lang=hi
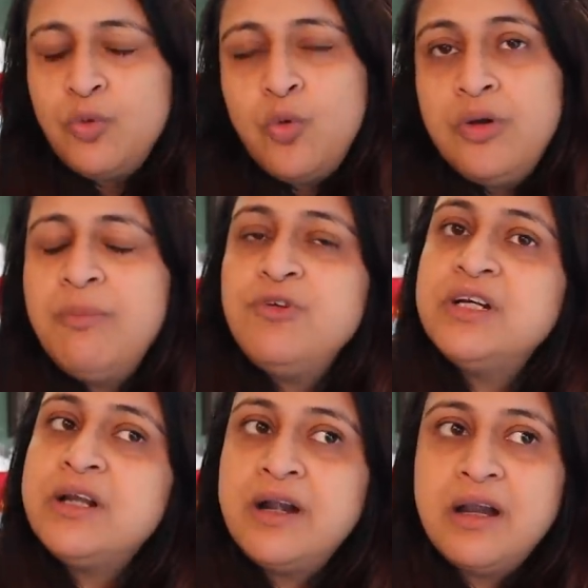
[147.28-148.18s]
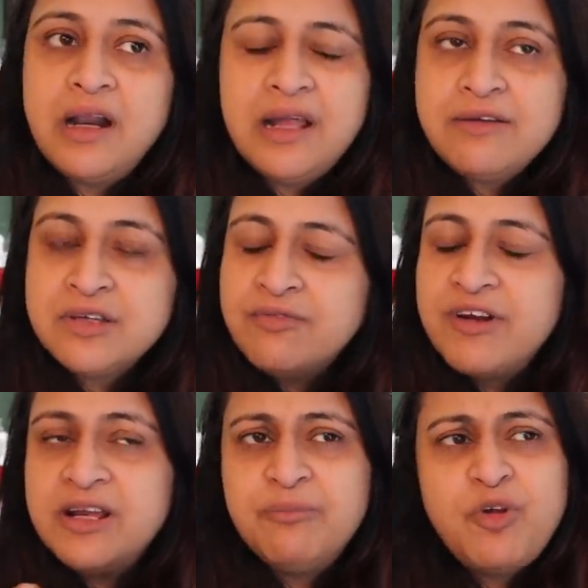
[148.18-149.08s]
तो ना मुझे ठंडा
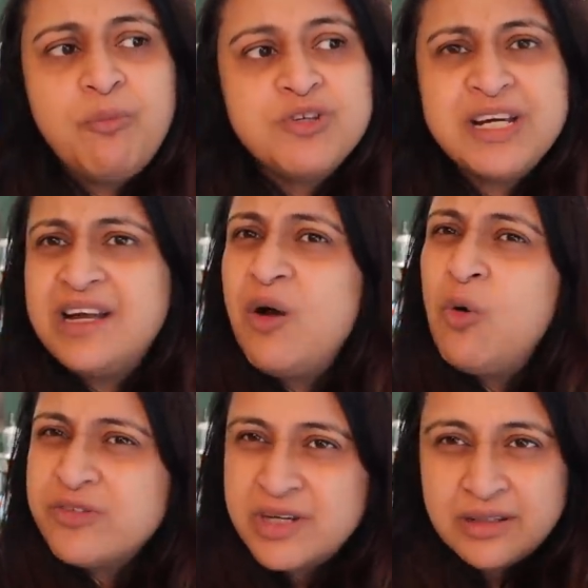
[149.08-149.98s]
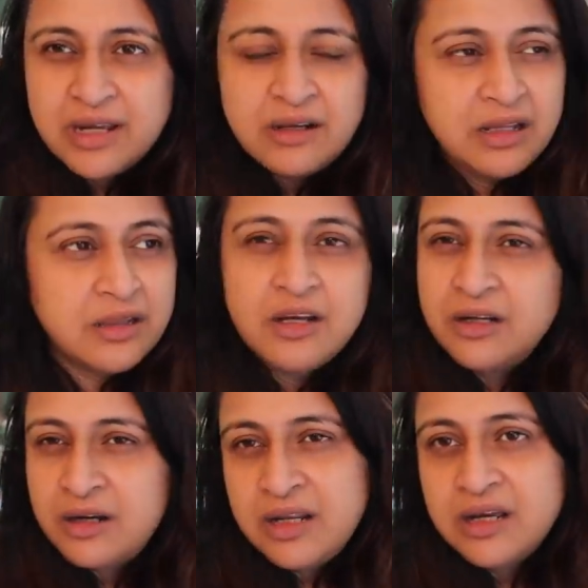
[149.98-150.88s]
शिवरिंग तो मुझे लगा हो सकता है ना इतना
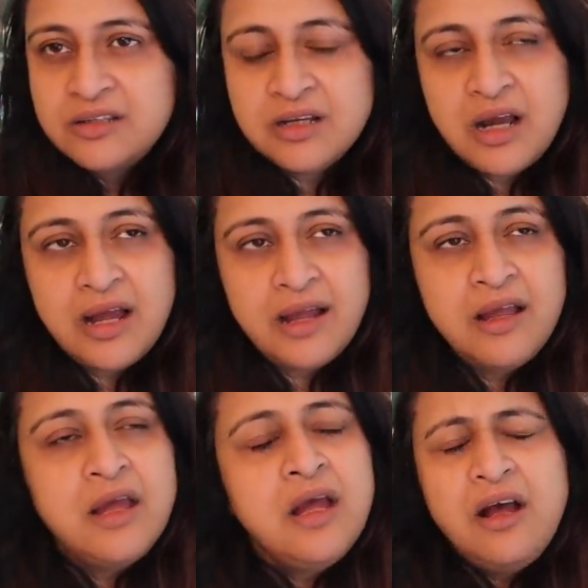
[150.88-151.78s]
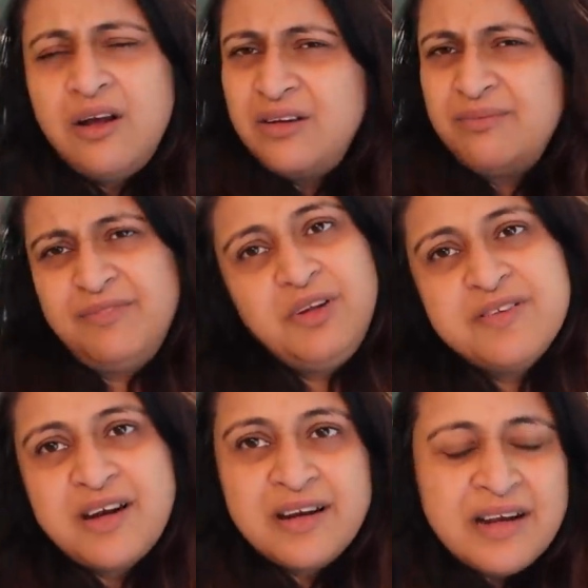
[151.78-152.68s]
ठंडी का जगह है ना
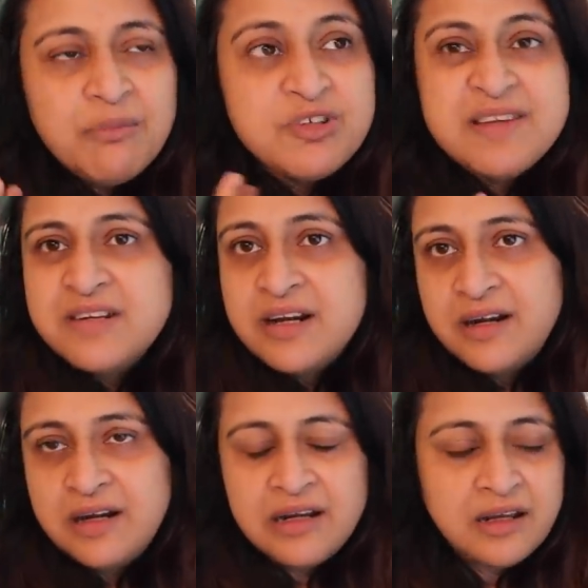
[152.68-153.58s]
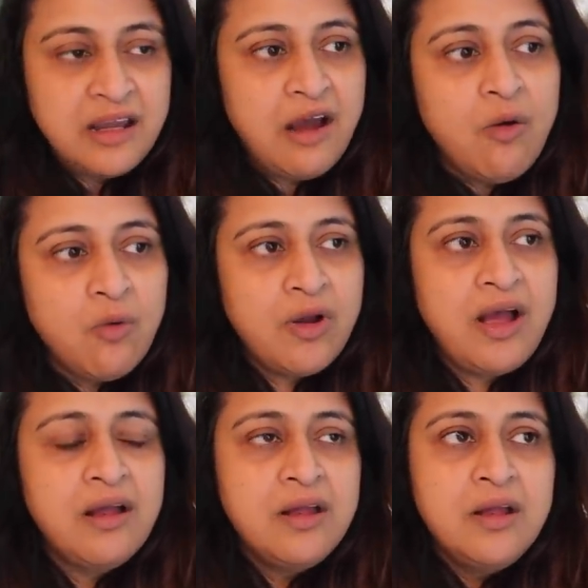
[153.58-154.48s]
सडनली मुझे ऐसा ठंड लग गया
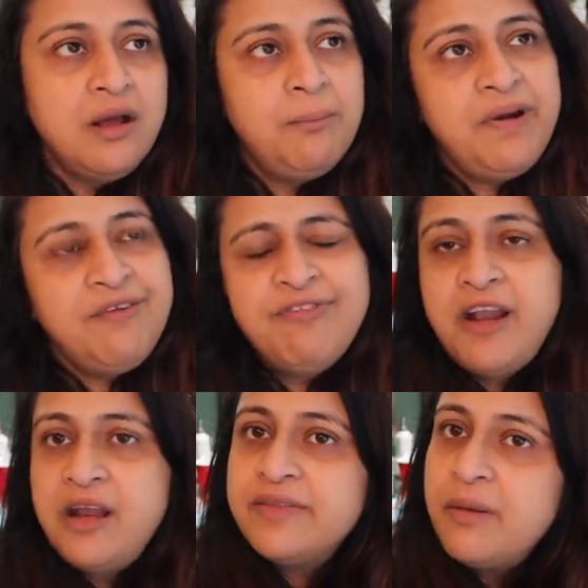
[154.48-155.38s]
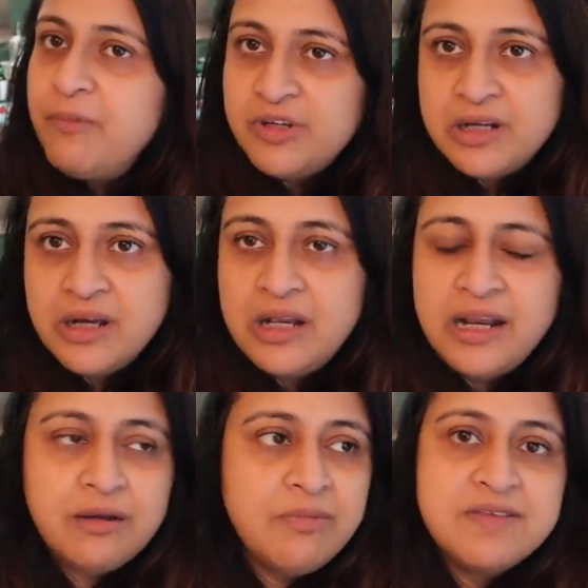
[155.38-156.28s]
होगा पर फिर ना तब मुझे लगा
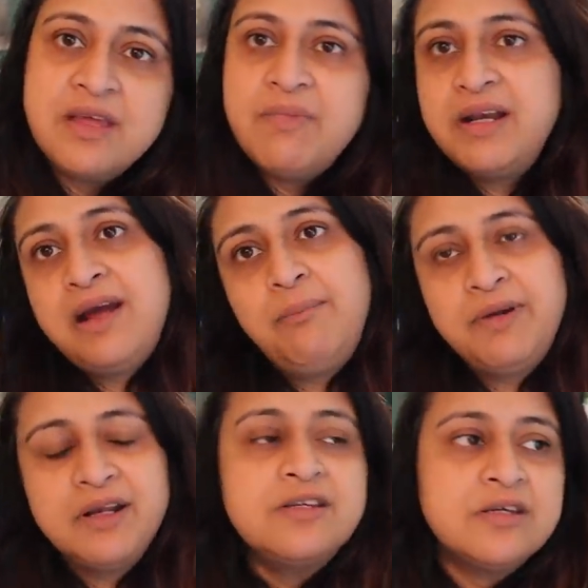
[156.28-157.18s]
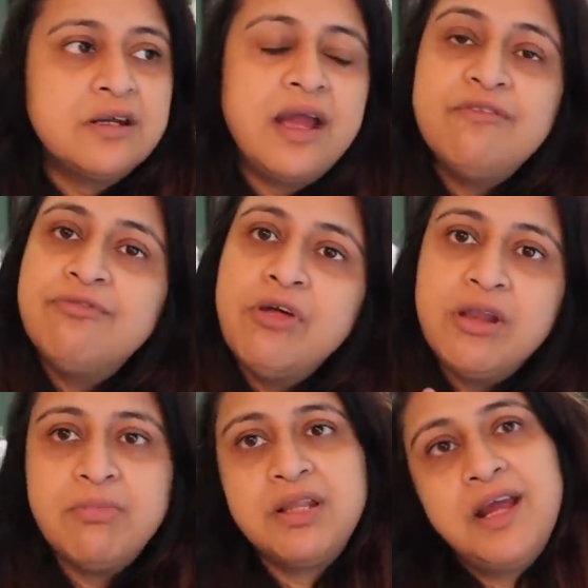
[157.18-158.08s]
लेट मी सी माई टेम्परेचर एंड
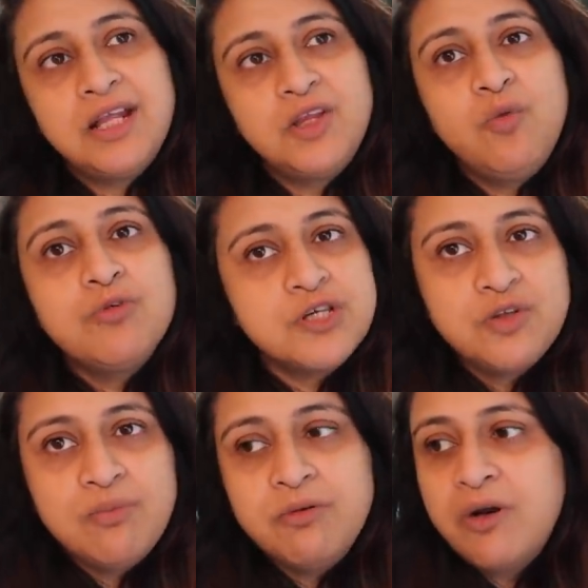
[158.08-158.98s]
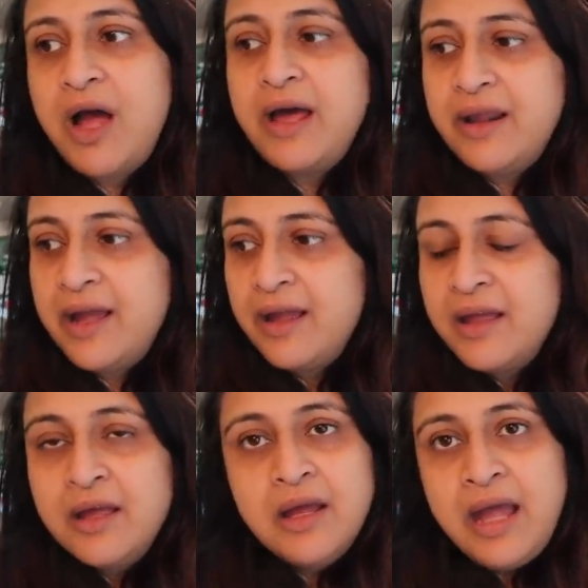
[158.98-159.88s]
फिर मैं देखती हूँ मुझे तो बुखार है
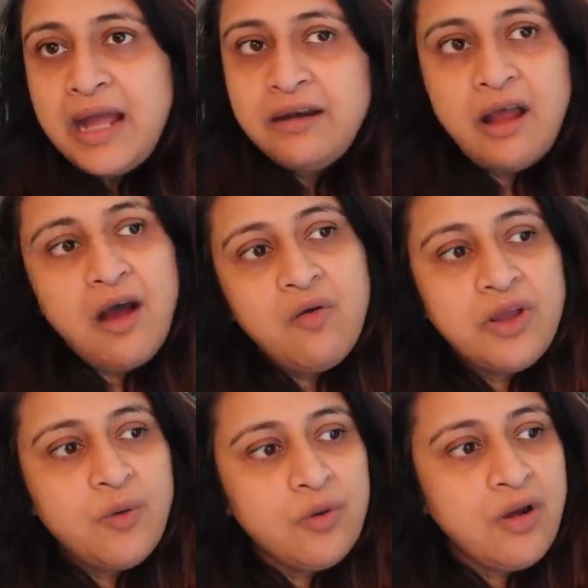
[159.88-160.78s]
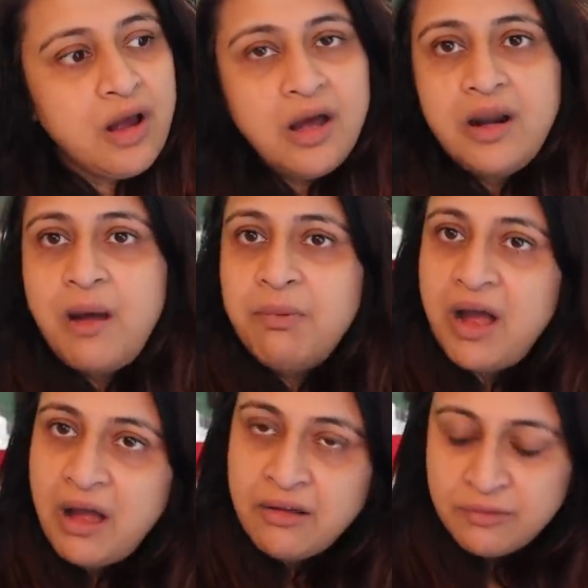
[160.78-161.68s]
एंड नाउ यू नो अगर आपका